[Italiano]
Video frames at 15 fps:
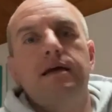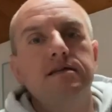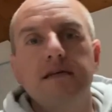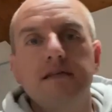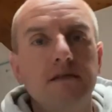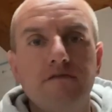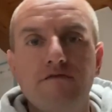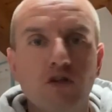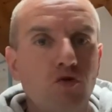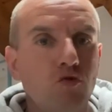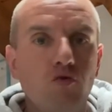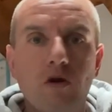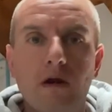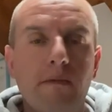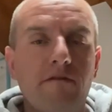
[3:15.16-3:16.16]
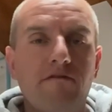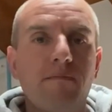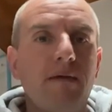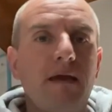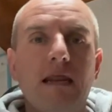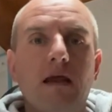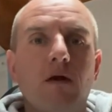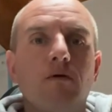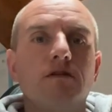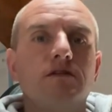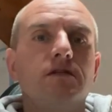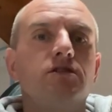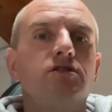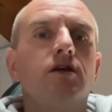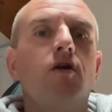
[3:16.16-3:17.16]
senza fattura, ma va bene
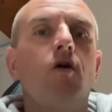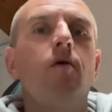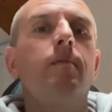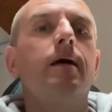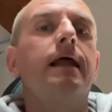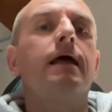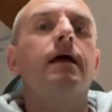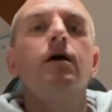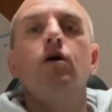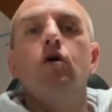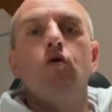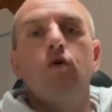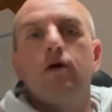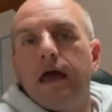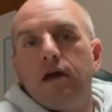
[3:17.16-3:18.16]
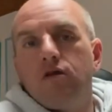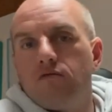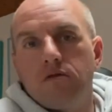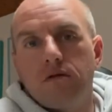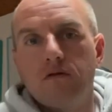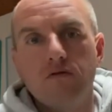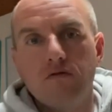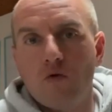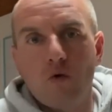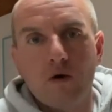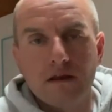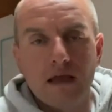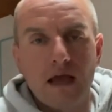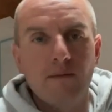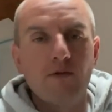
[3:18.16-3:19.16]
qualsiasi roba, eh? ok, non, non, non
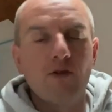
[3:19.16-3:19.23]
guardiamo,